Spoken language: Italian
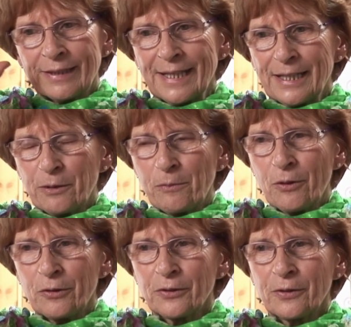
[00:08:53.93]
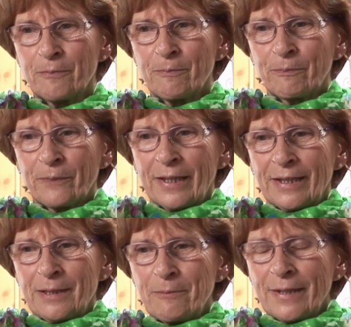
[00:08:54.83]
Per me scattò
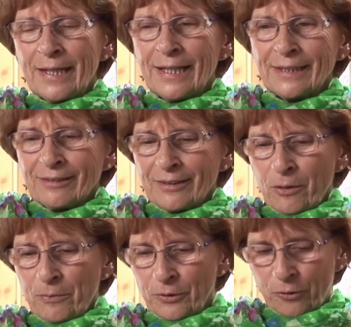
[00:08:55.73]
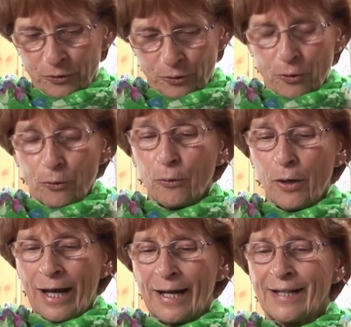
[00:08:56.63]
qualcosa. Seduta lì,
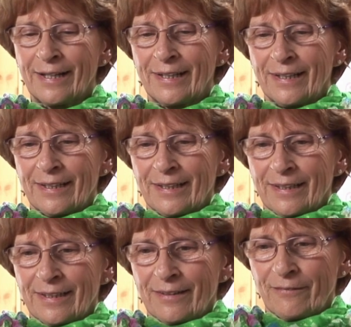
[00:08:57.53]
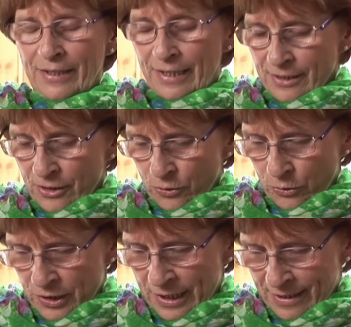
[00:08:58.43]
con le mani aperte,
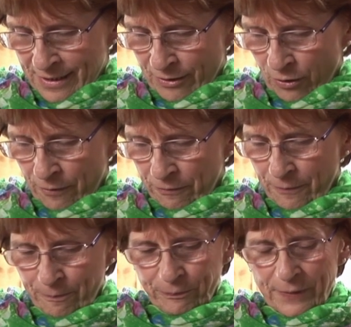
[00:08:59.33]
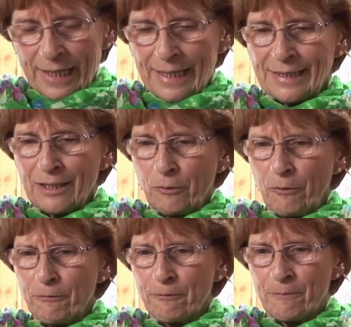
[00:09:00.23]
nessuno vede le mie
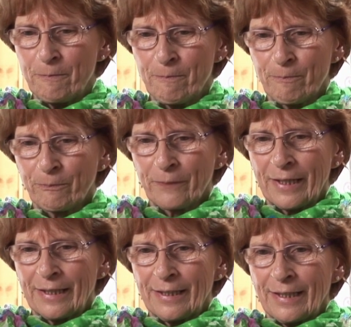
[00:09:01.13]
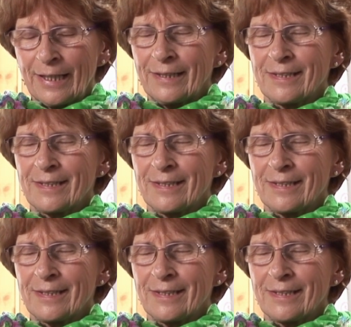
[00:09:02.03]
unghie smangiucchiate.